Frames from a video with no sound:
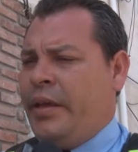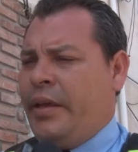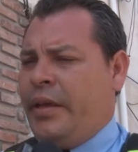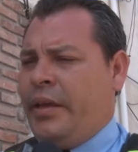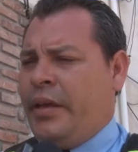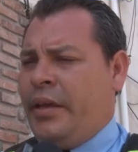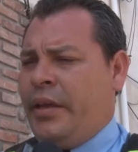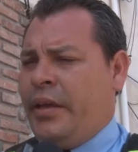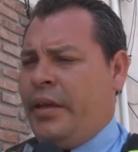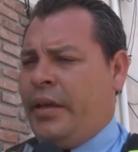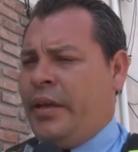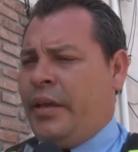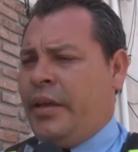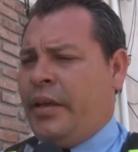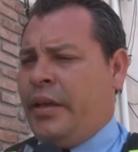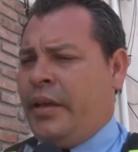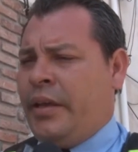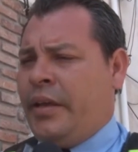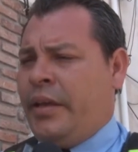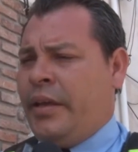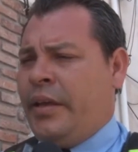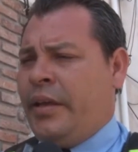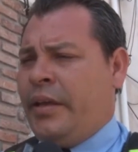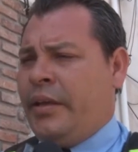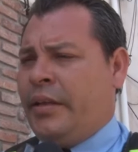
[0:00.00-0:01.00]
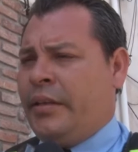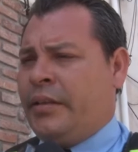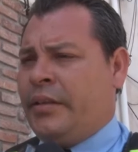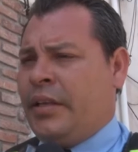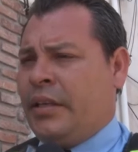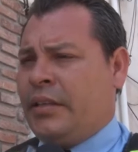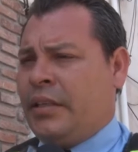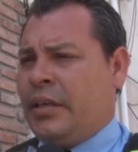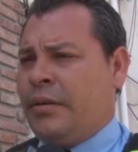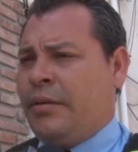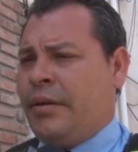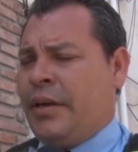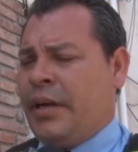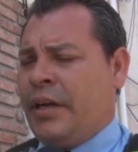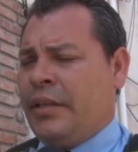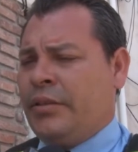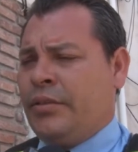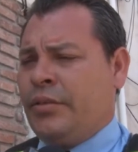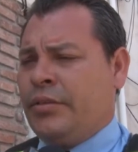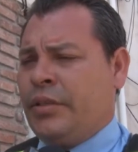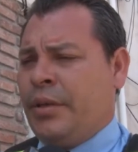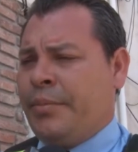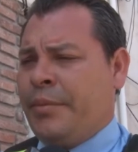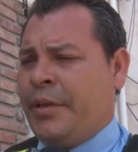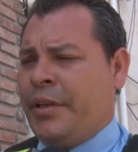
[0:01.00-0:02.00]
eh, está
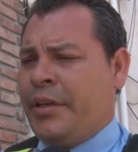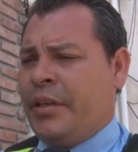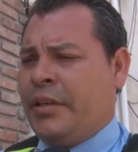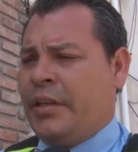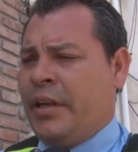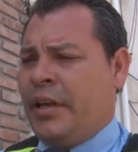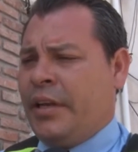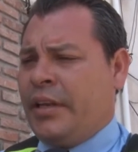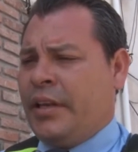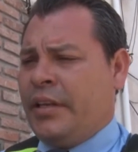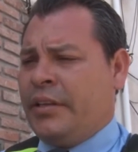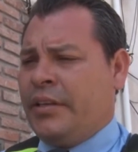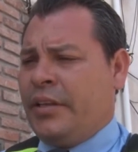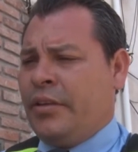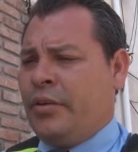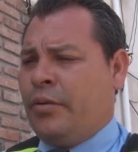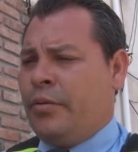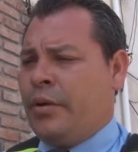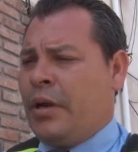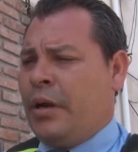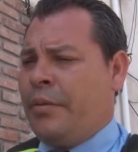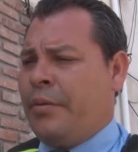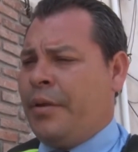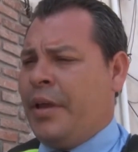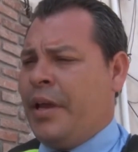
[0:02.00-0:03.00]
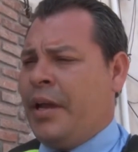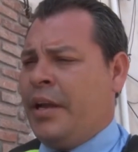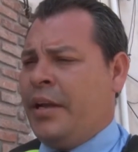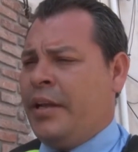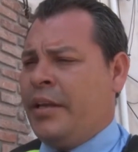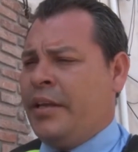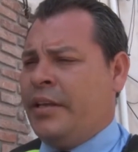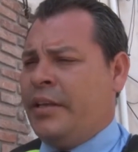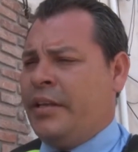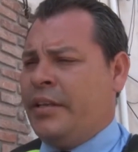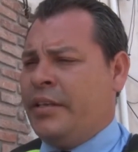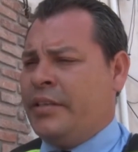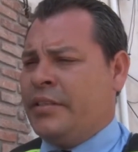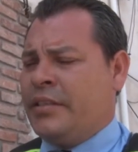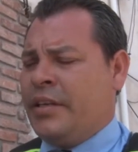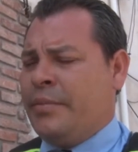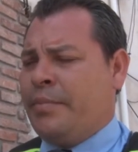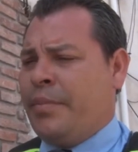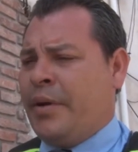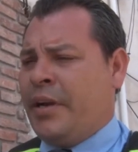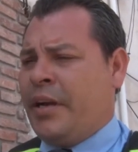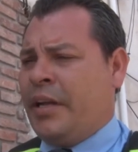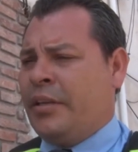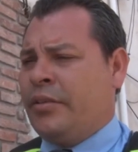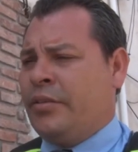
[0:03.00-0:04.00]
trabajando también la gente de Obras Viales, eh,
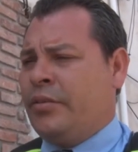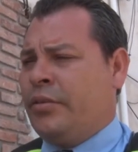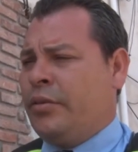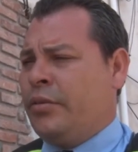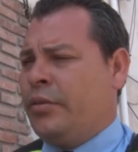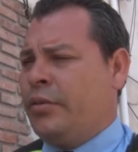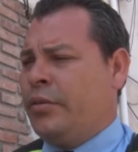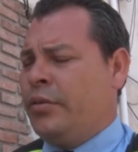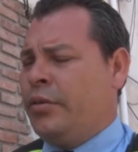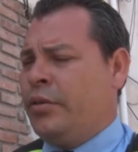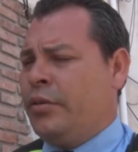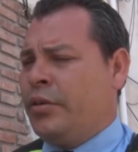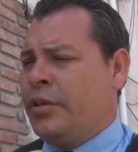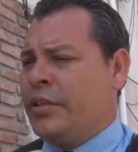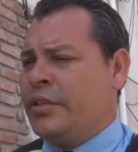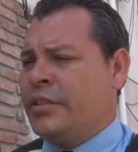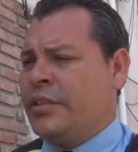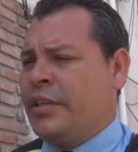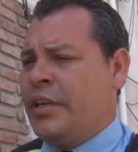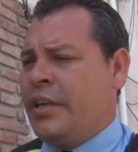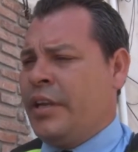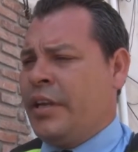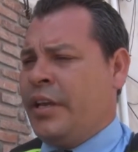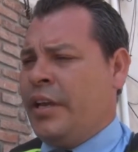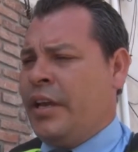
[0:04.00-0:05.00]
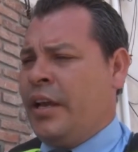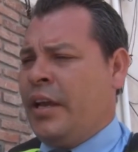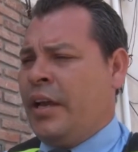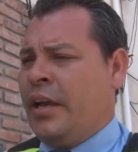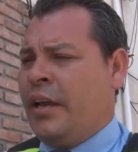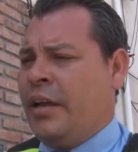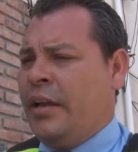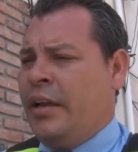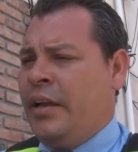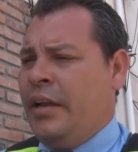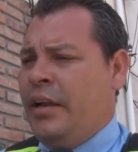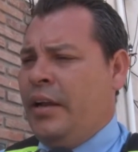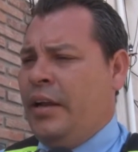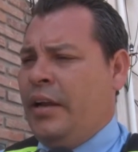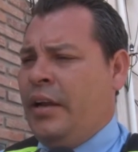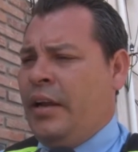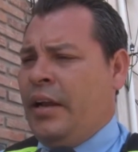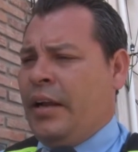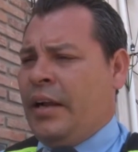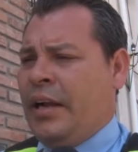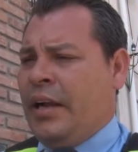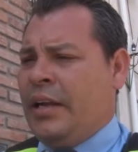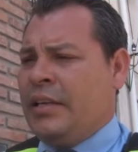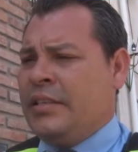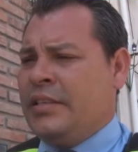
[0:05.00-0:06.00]
reparando lo que sería
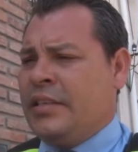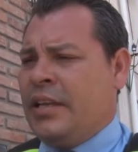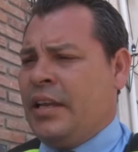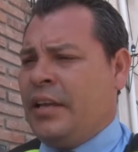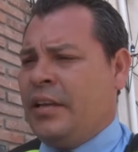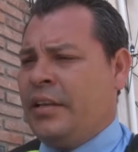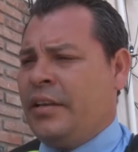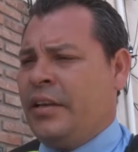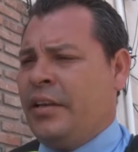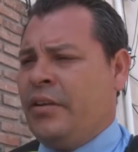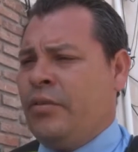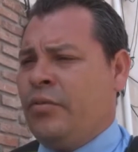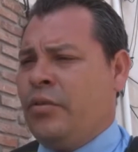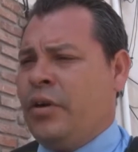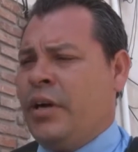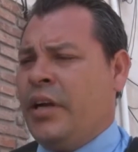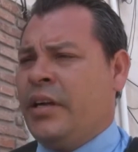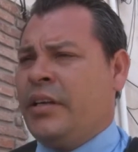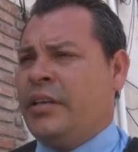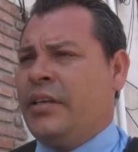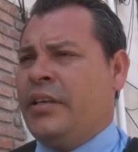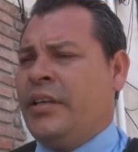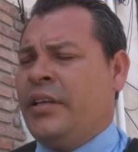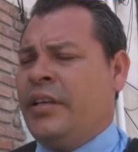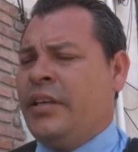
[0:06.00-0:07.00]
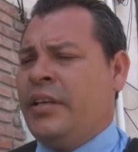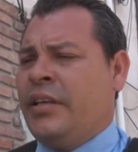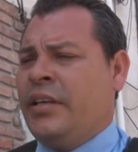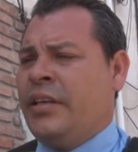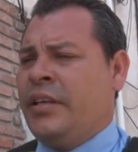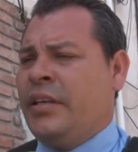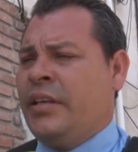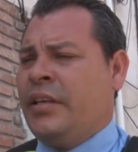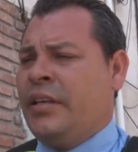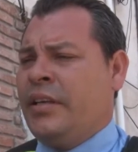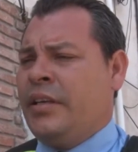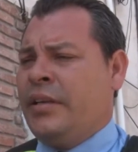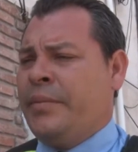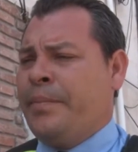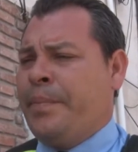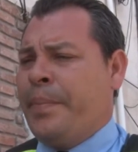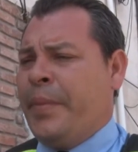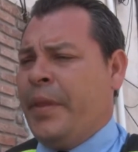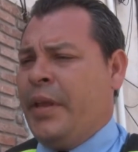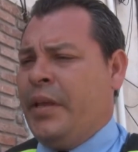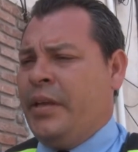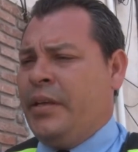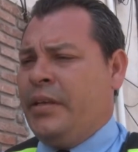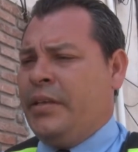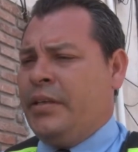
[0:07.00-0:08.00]
la calzada en el lugar y
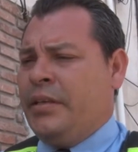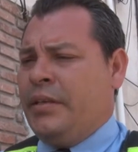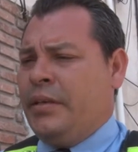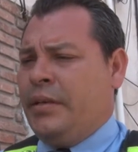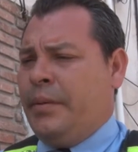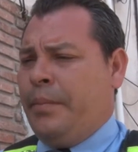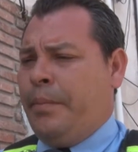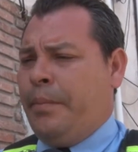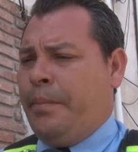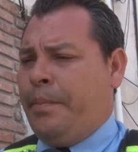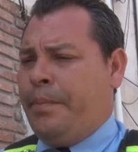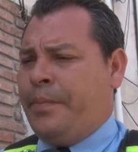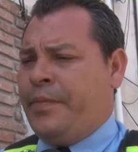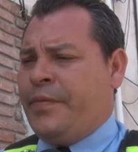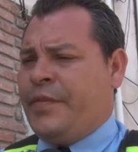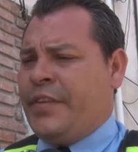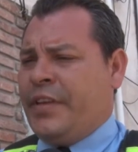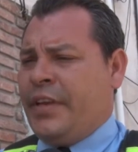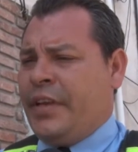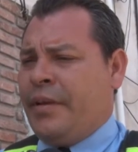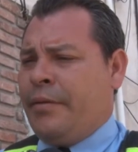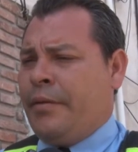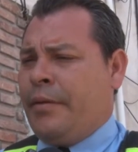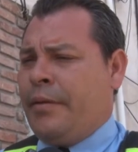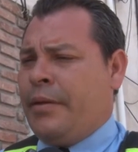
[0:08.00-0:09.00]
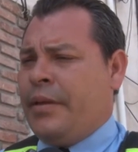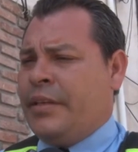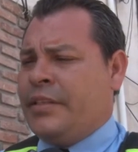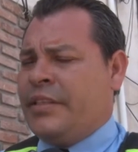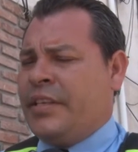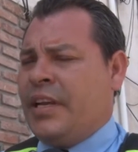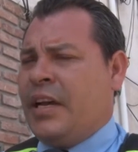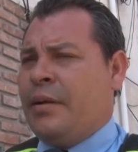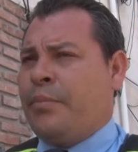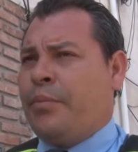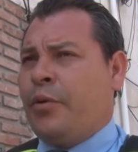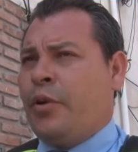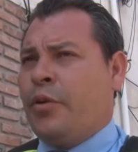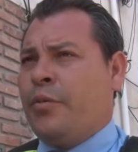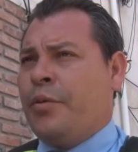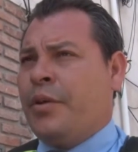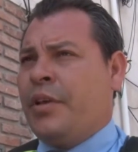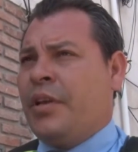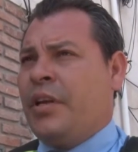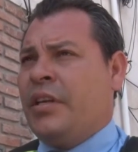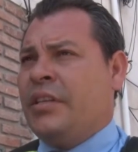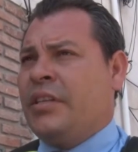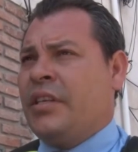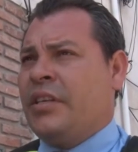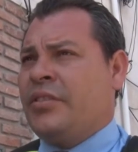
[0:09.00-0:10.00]
se, ha prohibido
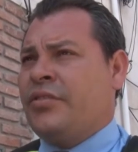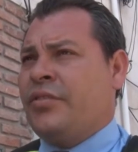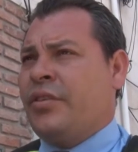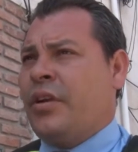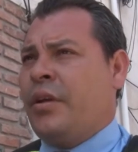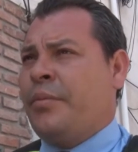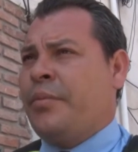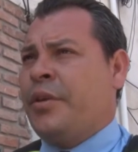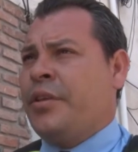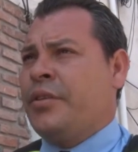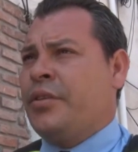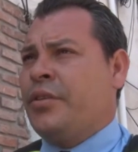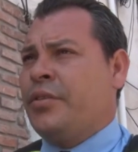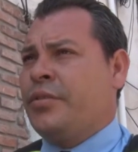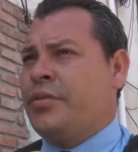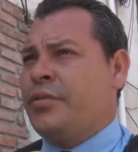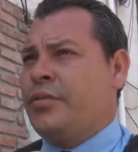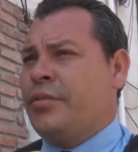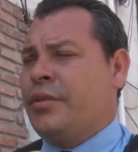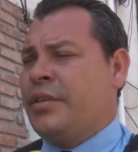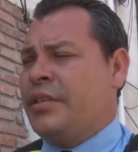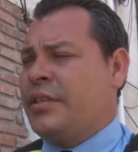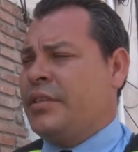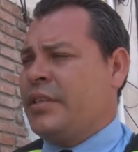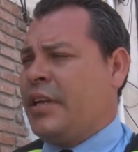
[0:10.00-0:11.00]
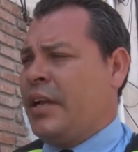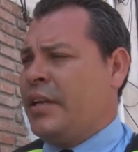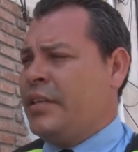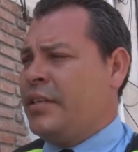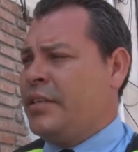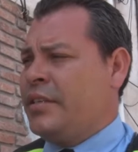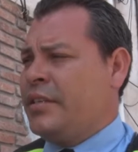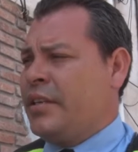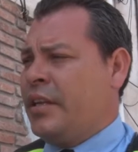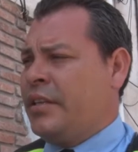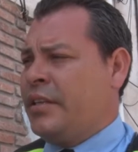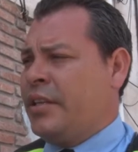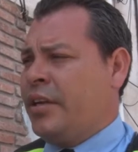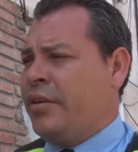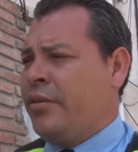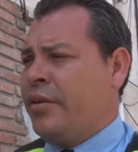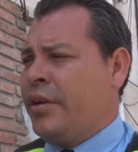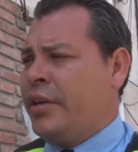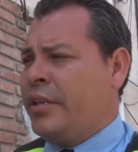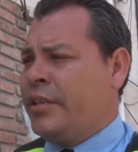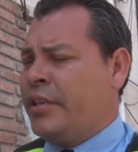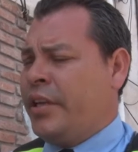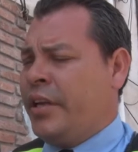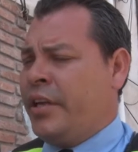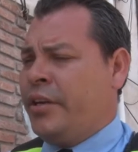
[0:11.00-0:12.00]
el estacionamiento sobre calle Santiago del
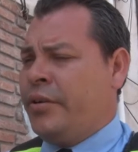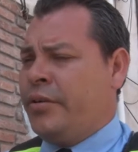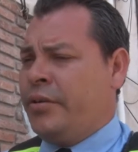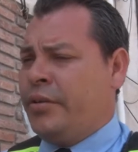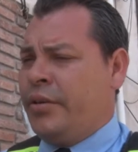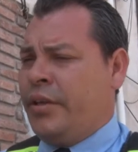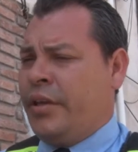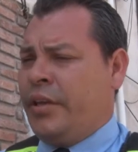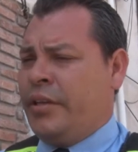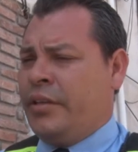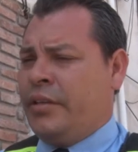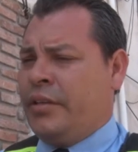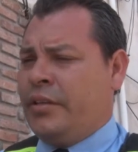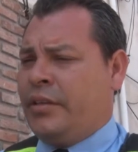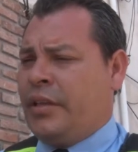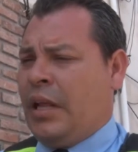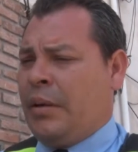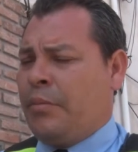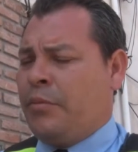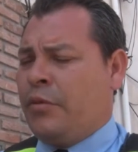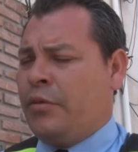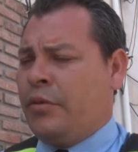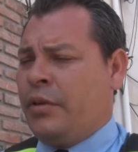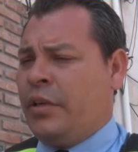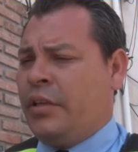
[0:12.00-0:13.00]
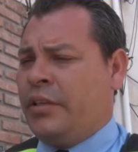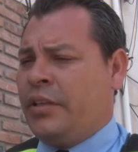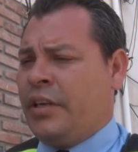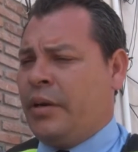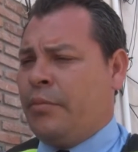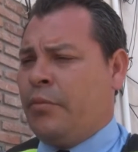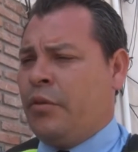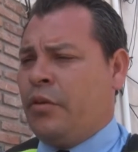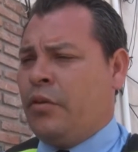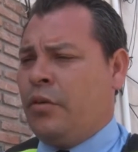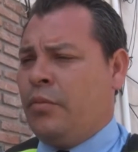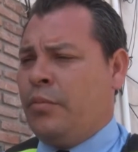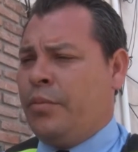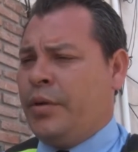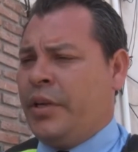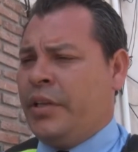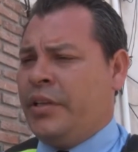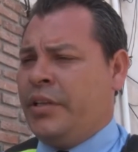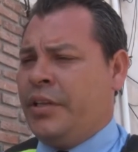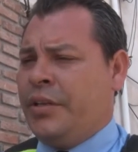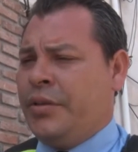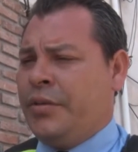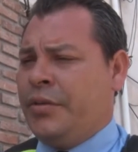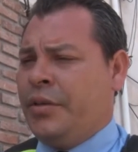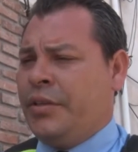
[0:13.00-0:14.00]
Estero, en el tramo
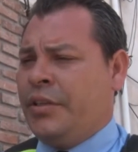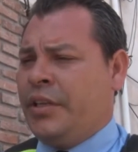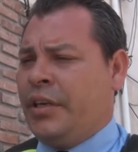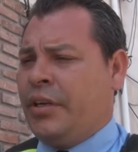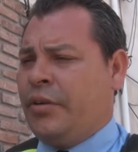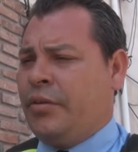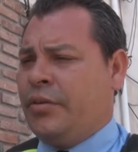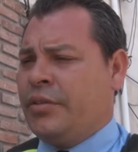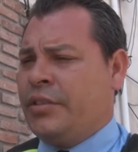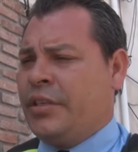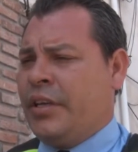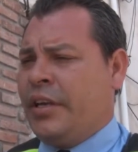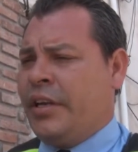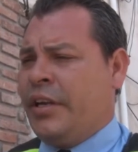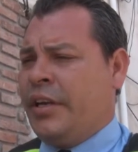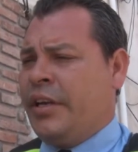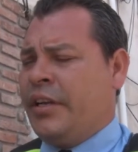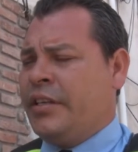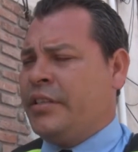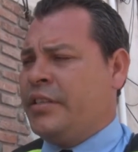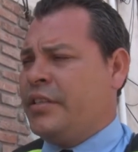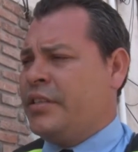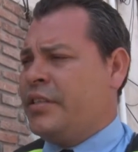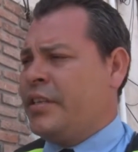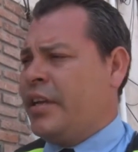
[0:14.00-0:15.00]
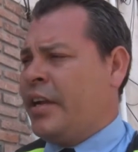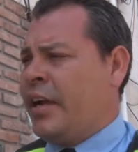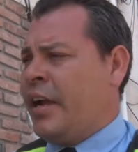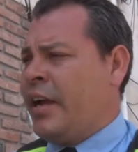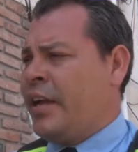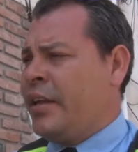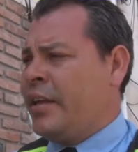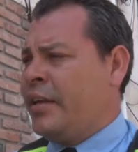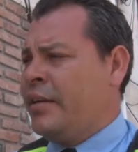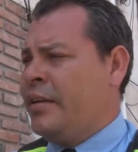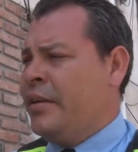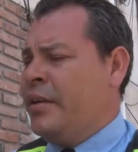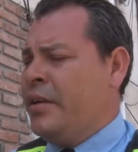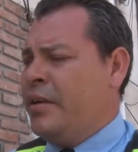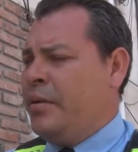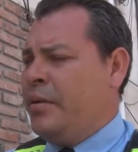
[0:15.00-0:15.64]
comprendido entre José la y Segada,